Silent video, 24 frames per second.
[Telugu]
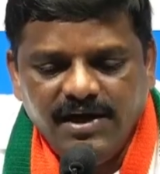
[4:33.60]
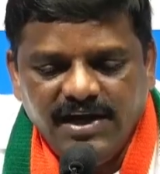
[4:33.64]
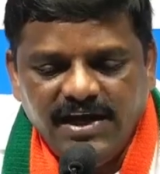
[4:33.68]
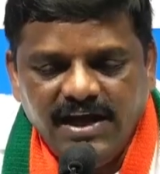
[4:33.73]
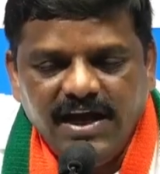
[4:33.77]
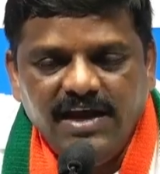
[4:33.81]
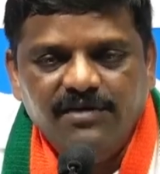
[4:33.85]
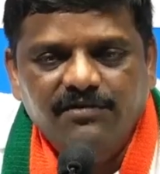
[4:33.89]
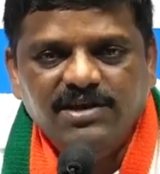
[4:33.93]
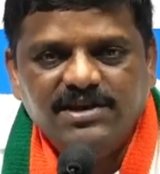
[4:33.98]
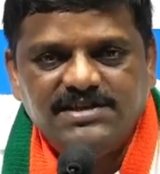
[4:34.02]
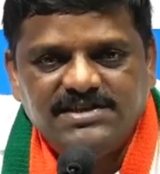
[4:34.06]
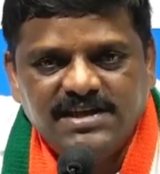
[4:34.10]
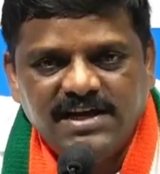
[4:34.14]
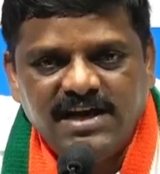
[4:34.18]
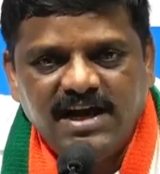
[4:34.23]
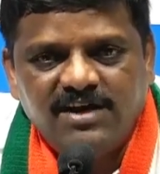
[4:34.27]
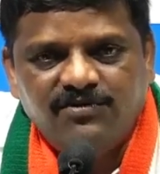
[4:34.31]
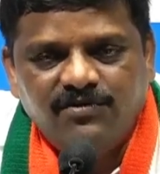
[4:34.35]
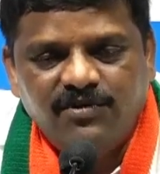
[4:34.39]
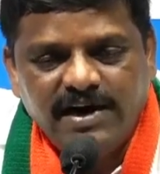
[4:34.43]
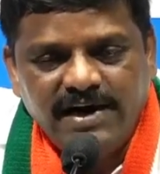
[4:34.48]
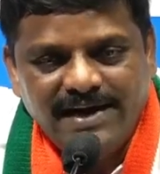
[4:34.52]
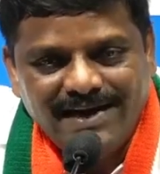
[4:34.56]

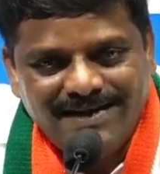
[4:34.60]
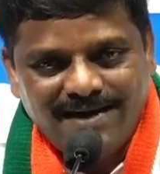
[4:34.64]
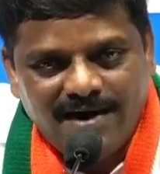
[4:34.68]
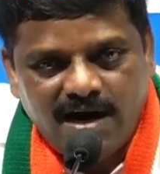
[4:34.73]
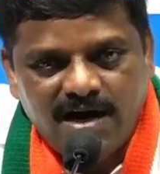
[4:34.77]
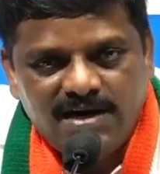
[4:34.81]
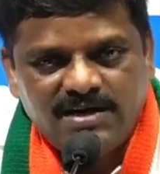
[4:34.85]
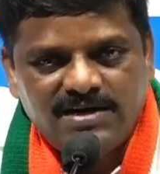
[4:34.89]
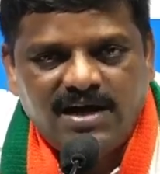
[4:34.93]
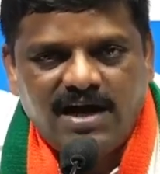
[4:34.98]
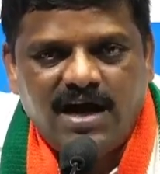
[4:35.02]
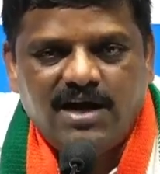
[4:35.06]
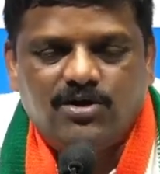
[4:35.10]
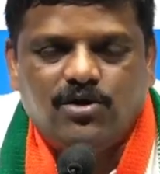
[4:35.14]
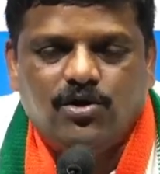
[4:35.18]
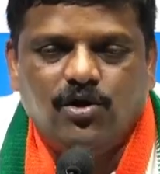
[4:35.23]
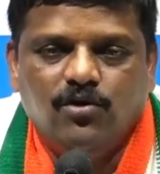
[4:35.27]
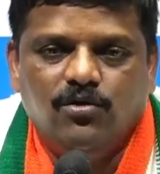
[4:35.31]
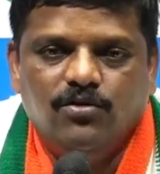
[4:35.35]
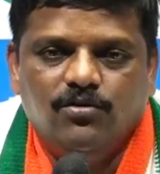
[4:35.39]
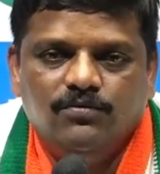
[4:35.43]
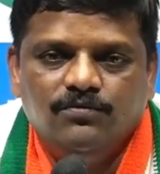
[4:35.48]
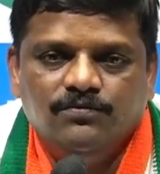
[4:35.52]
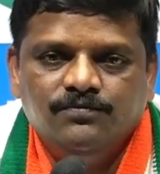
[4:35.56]
నీవిచ్చినటువంటి
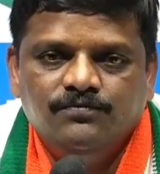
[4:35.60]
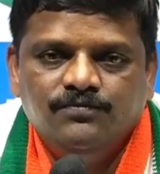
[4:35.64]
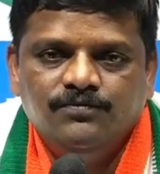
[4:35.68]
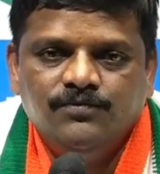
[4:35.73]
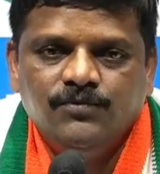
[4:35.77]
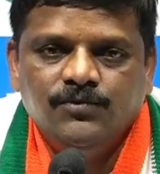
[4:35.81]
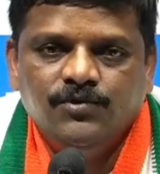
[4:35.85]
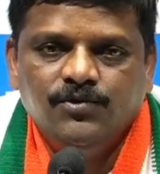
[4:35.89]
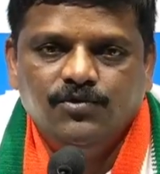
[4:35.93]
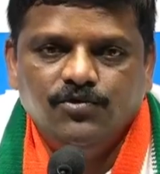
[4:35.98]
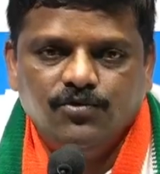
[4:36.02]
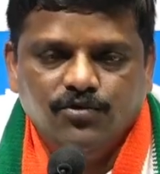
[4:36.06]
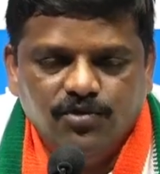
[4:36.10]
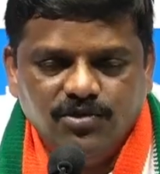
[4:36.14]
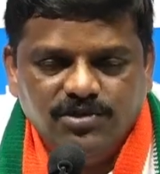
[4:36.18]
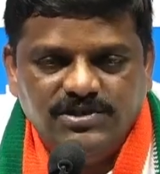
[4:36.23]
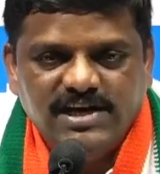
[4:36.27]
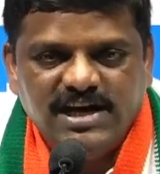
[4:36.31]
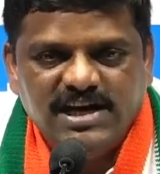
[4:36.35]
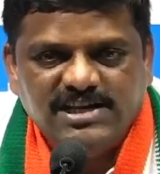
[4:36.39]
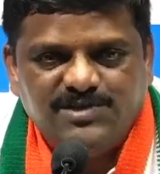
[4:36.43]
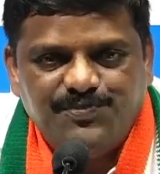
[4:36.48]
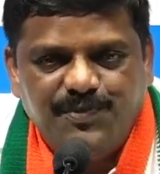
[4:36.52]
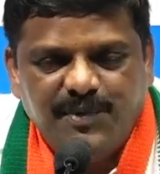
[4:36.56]
కాంట్రాక్ట్లు నువ్వు
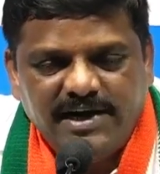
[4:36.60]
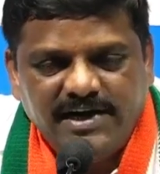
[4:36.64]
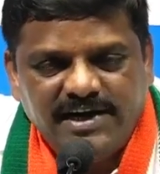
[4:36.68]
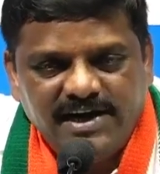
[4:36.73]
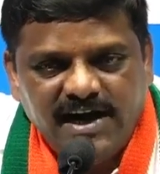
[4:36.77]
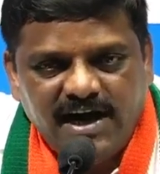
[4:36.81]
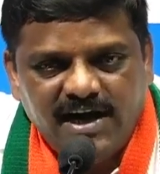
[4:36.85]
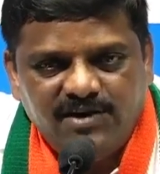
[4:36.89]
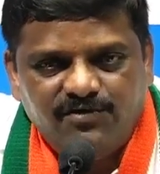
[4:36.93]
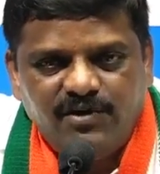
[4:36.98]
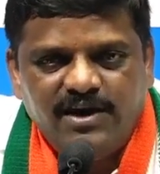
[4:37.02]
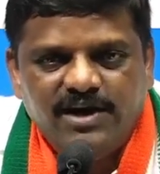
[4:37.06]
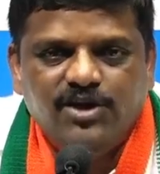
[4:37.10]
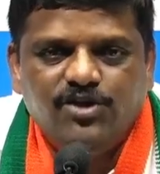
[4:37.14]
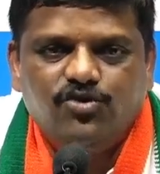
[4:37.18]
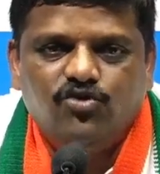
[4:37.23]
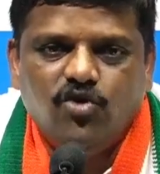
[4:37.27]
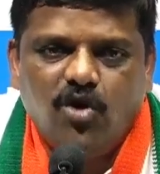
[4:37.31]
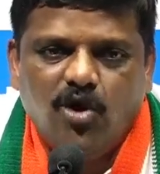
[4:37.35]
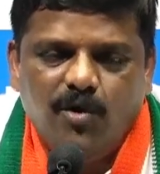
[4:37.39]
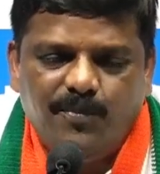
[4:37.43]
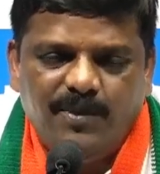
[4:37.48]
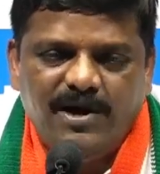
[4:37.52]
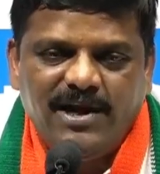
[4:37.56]
చేసి పెట్టినటువంటి
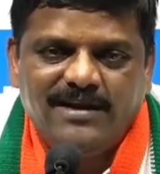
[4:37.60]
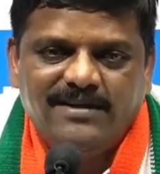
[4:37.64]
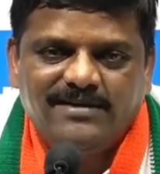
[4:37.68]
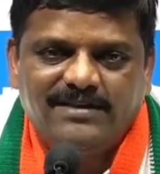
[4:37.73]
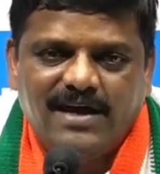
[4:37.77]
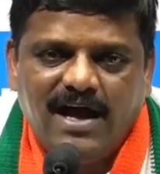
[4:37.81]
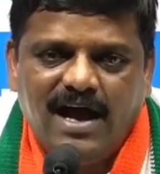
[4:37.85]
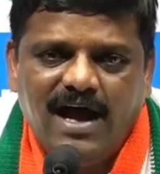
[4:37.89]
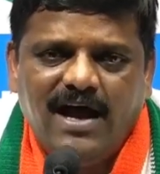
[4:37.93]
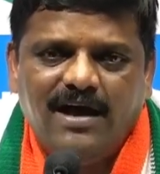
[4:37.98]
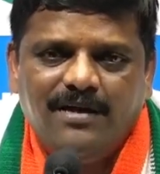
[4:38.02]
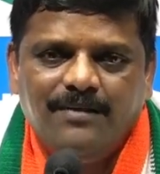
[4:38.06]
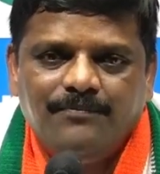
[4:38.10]
దోపిడంతా